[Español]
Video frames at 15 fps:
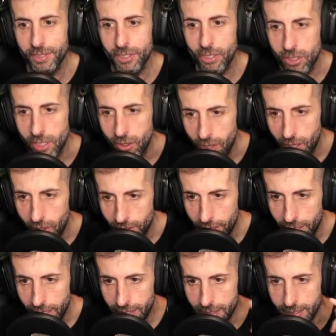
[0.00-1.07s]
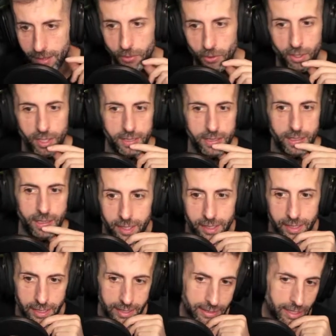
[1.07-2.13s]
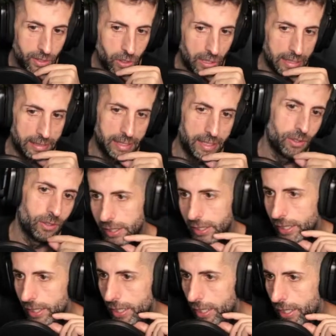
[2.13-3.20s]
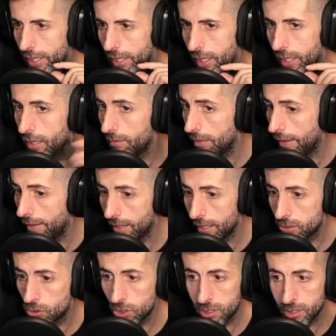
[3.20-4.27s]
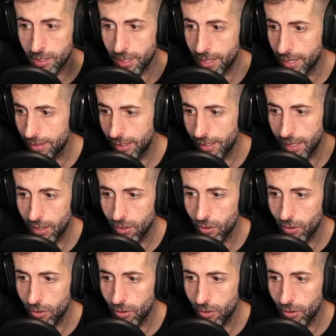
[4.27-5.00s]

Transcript: Yo tengo la original de la brujita y esta no la tengo. Eh, nada, esto es reciclado